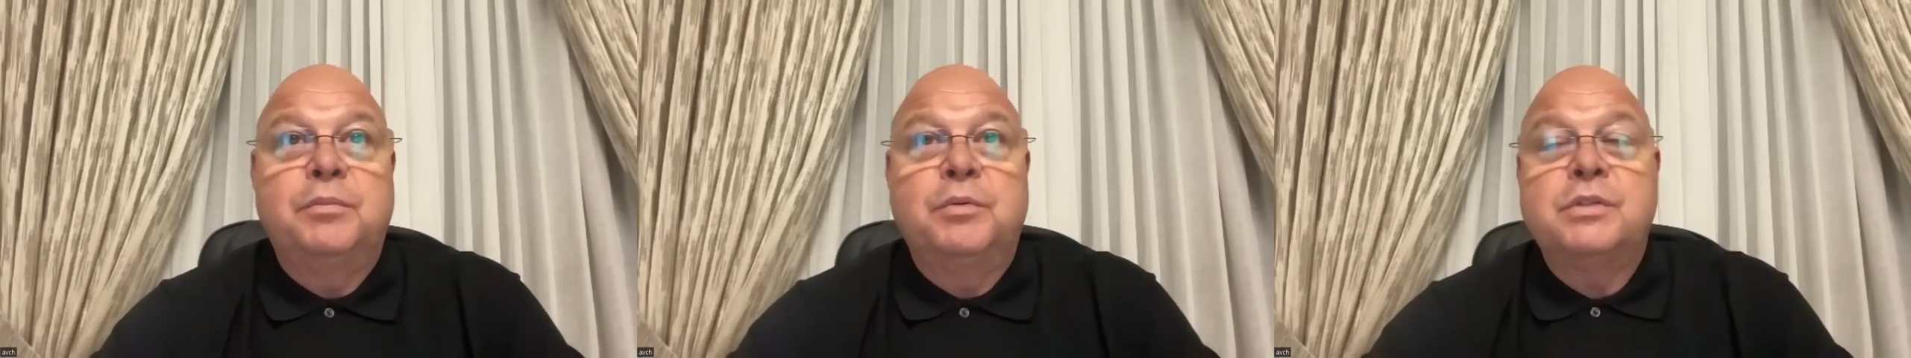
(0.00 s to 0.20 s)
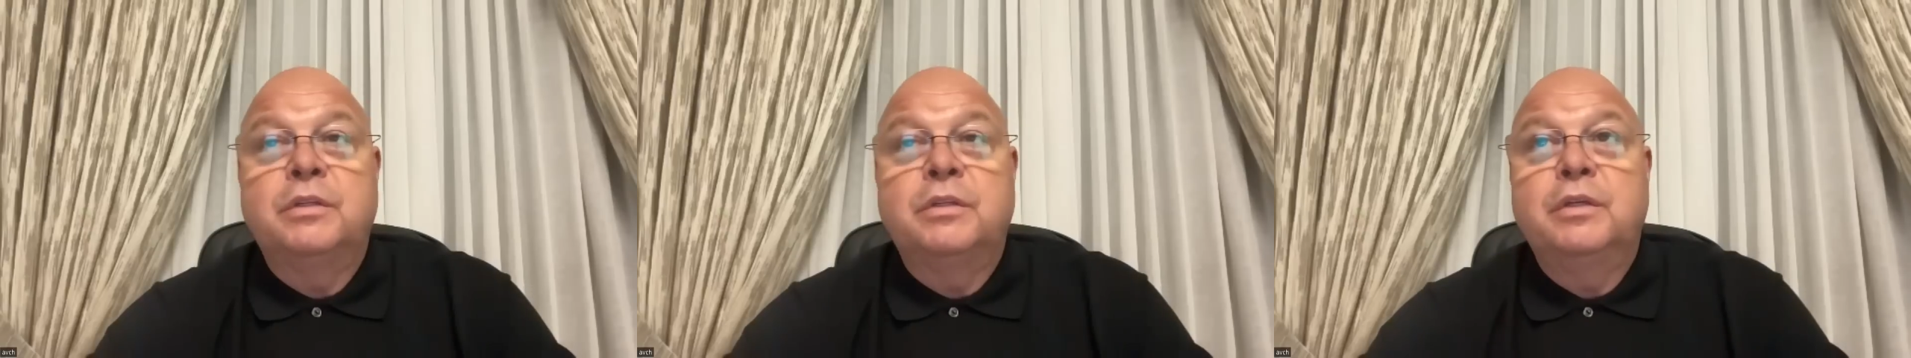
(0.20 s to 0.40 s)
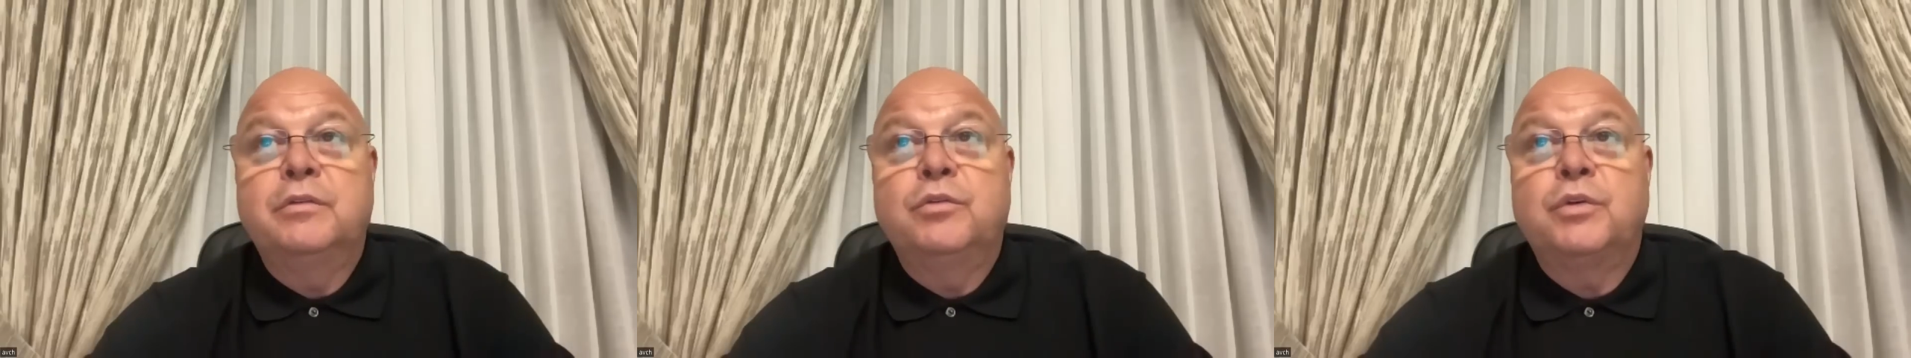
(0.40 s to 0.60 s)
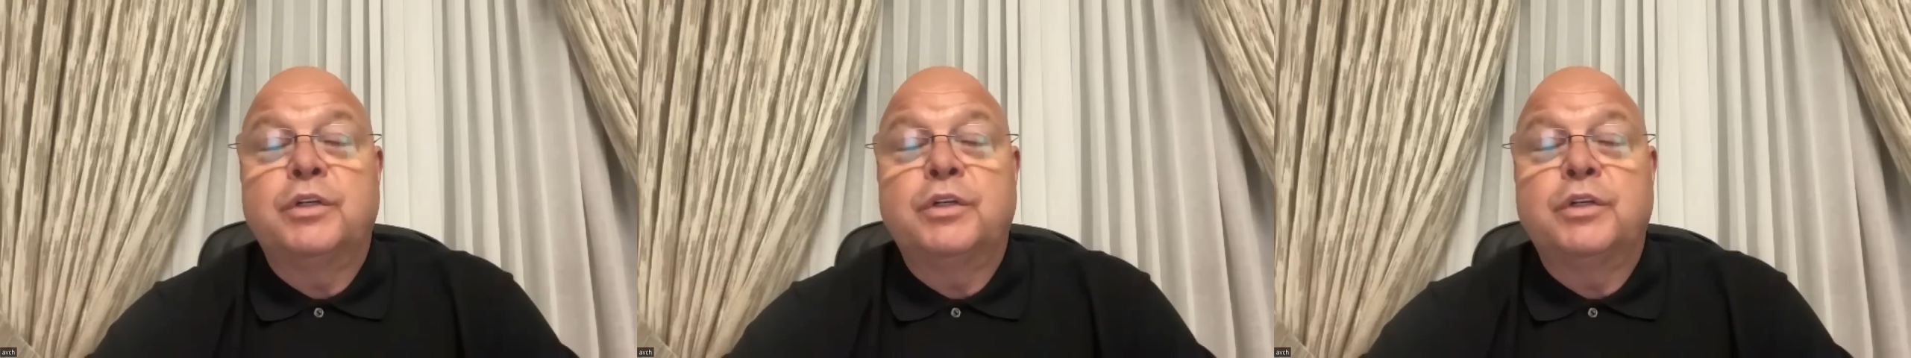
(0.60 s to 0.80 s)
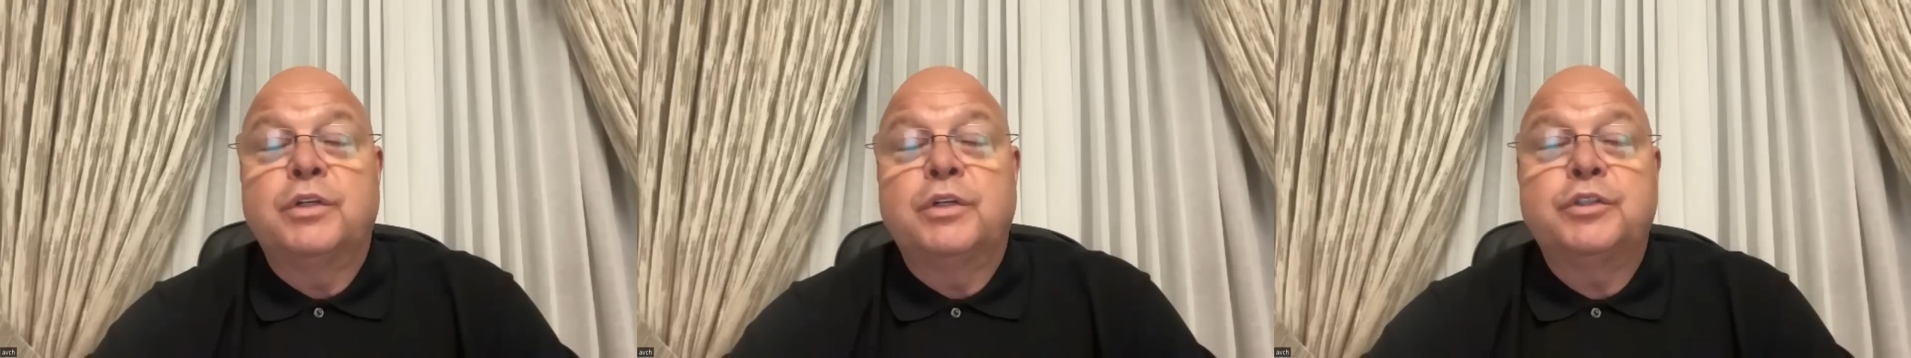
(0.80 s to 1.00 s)
после
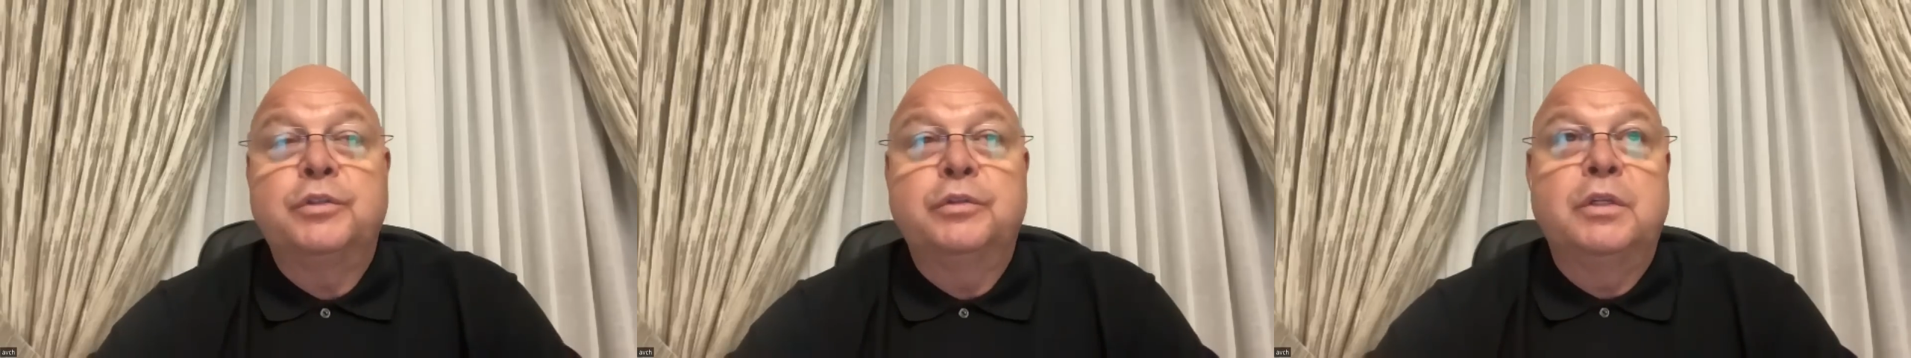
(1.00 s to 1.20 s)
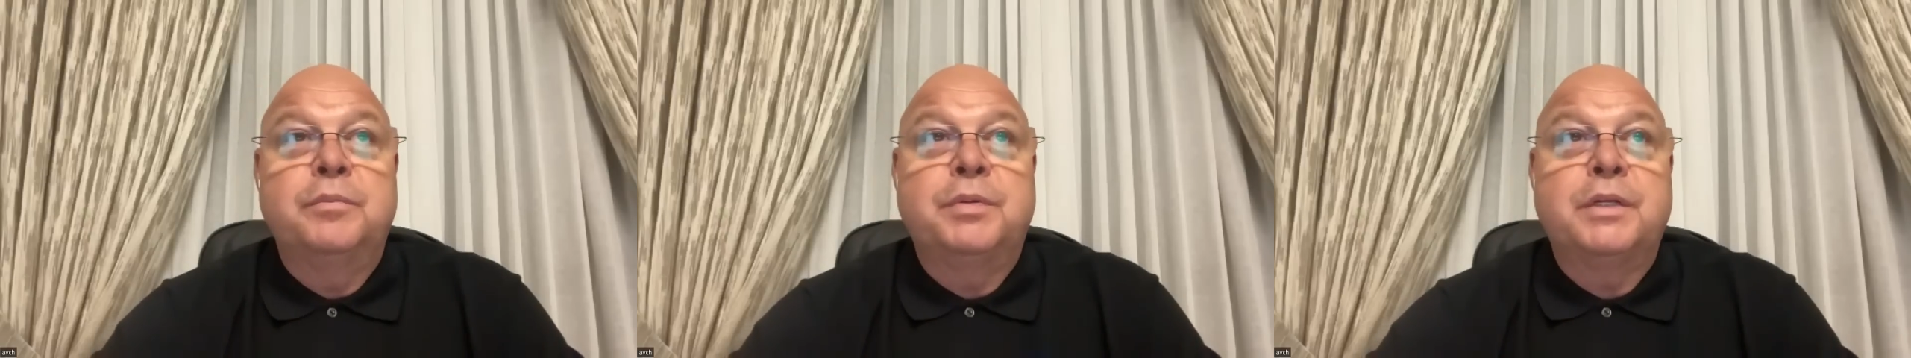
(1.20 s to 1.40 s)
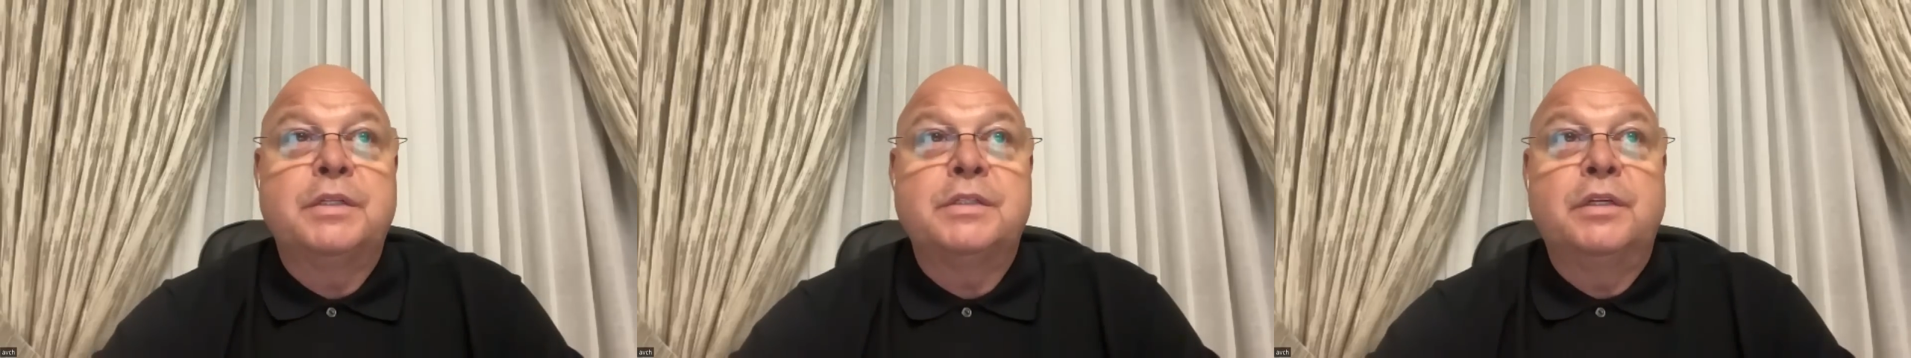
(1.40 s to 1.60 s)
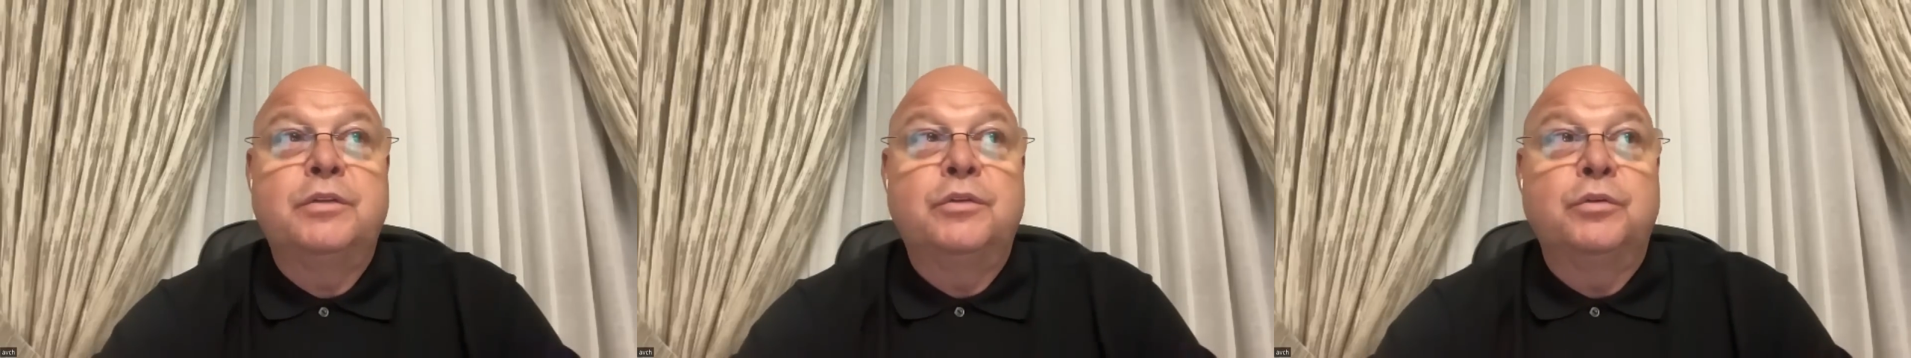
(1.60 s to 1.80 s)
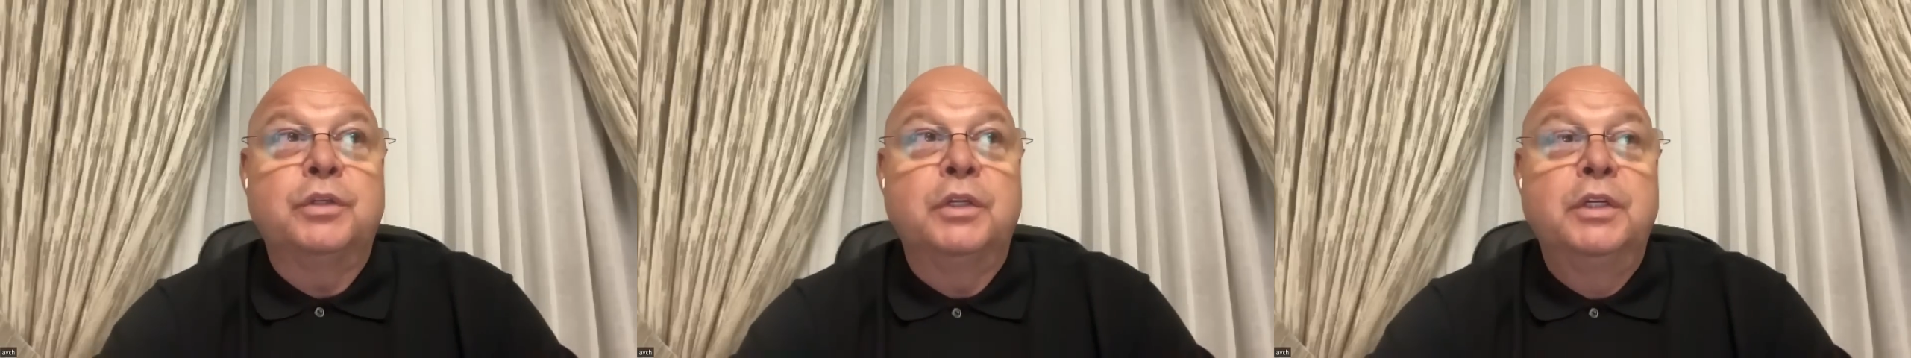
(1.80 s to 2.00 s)
того, как что-то
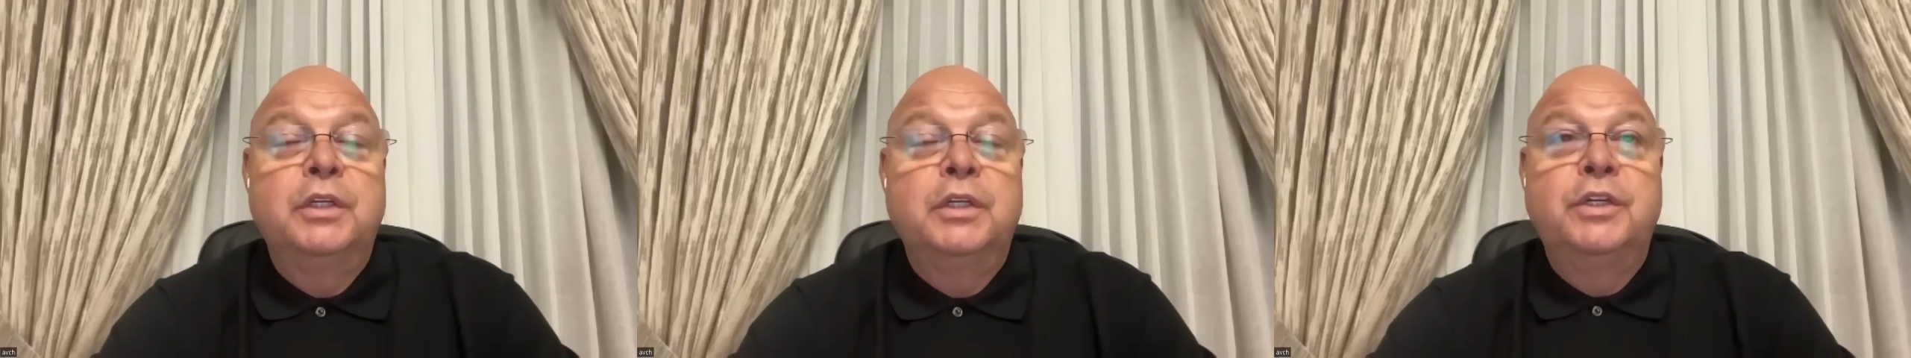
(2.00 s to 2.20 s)
произойдет.